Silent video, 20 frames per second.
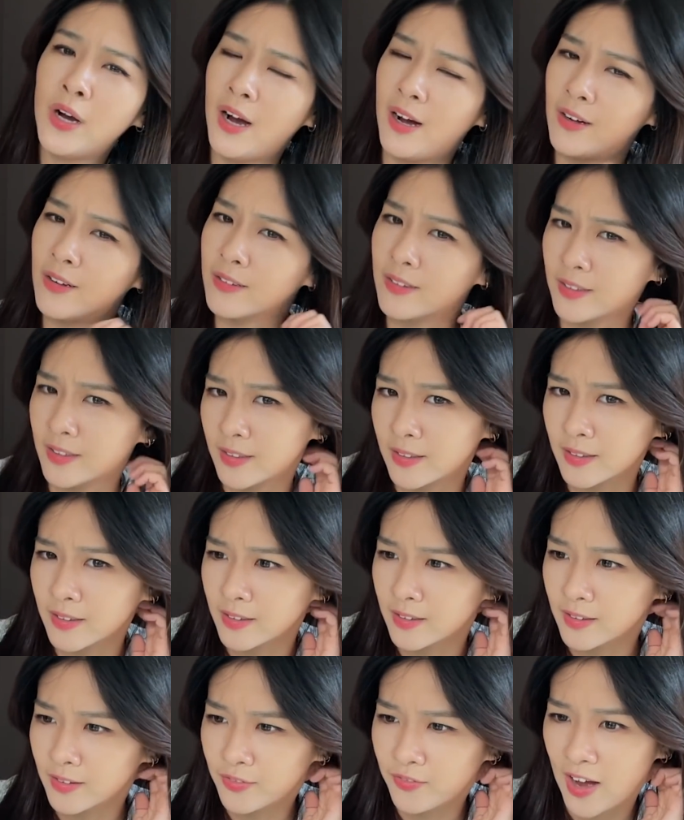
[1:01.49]
好
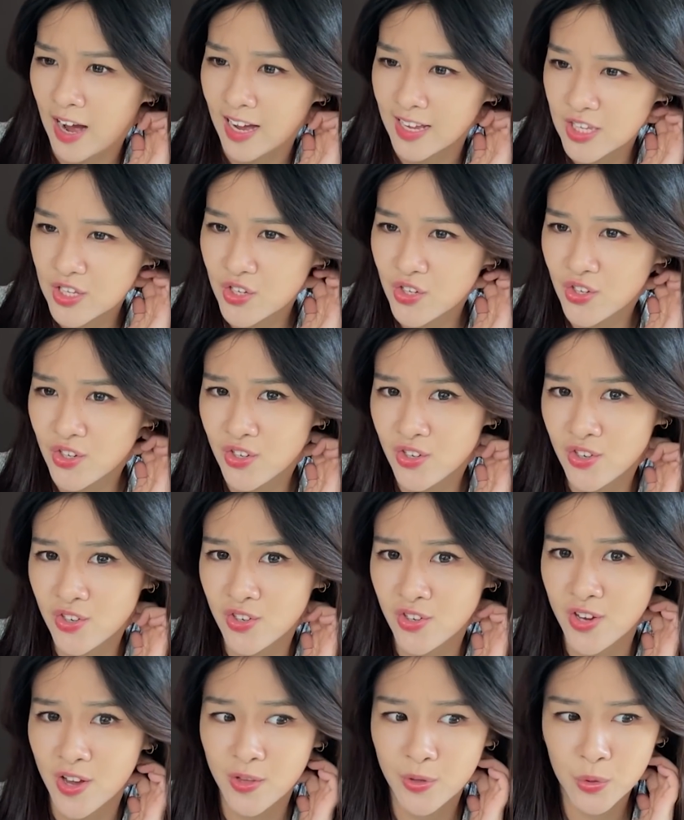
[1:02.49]
的法
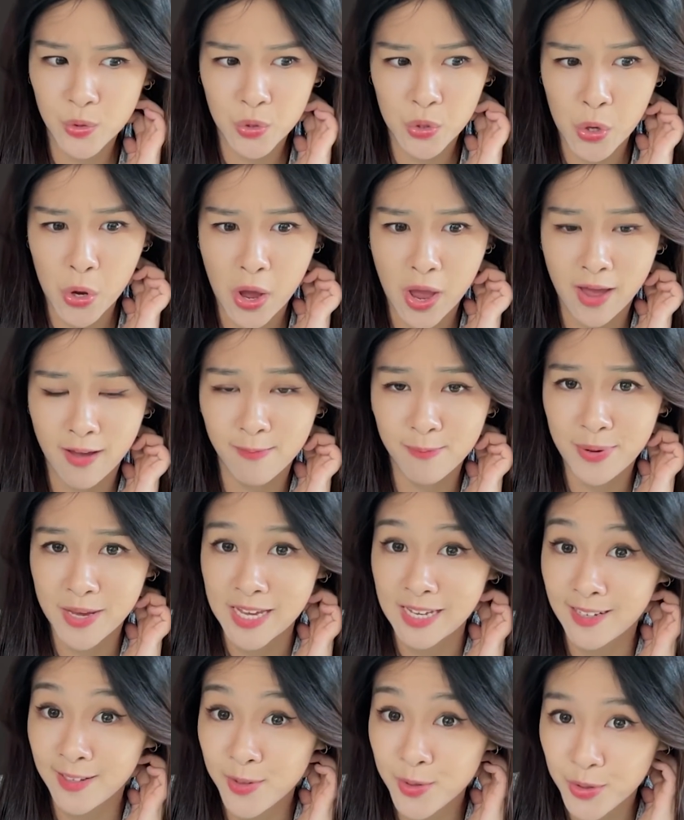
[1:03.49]
治、人权、
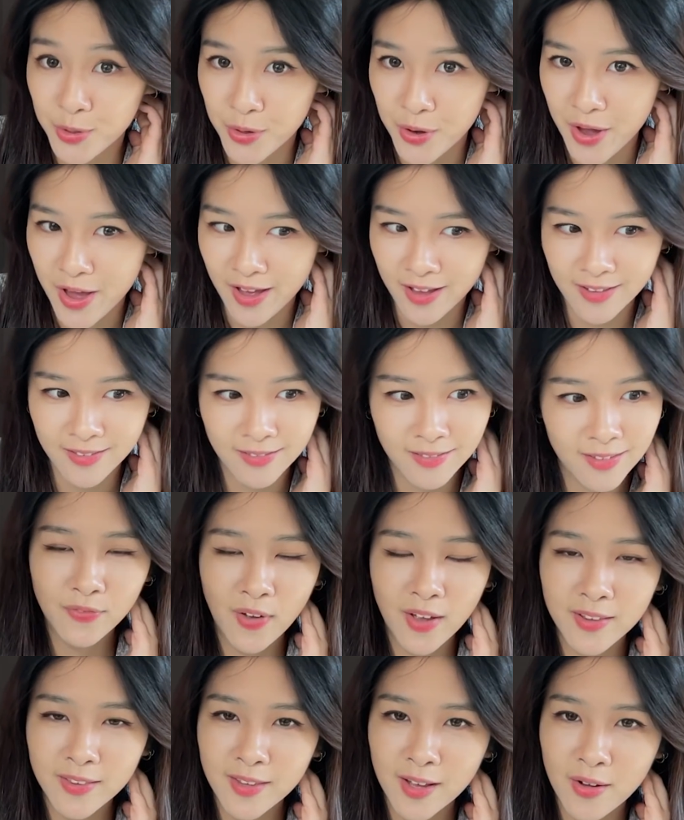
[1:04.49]
平权，
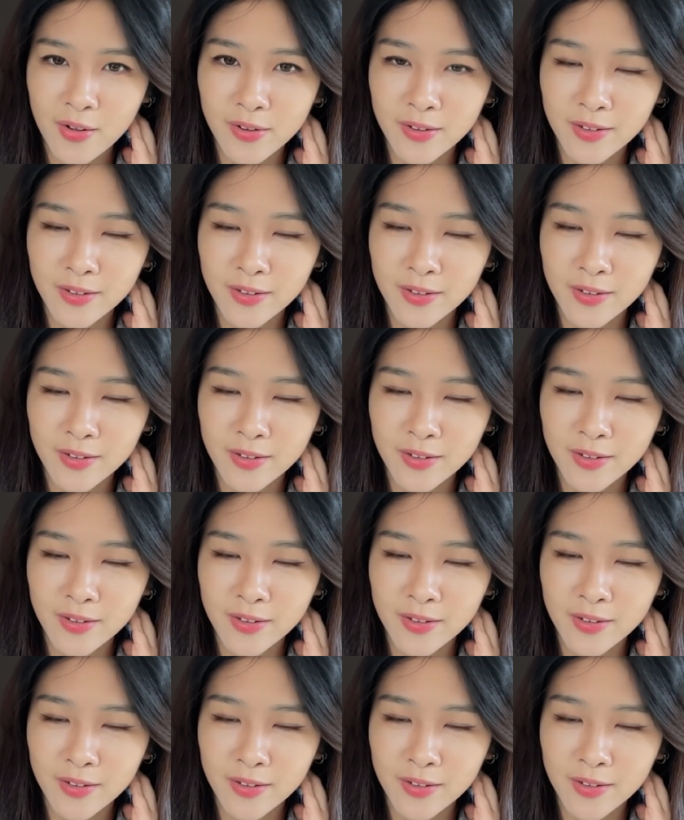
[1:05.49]
放到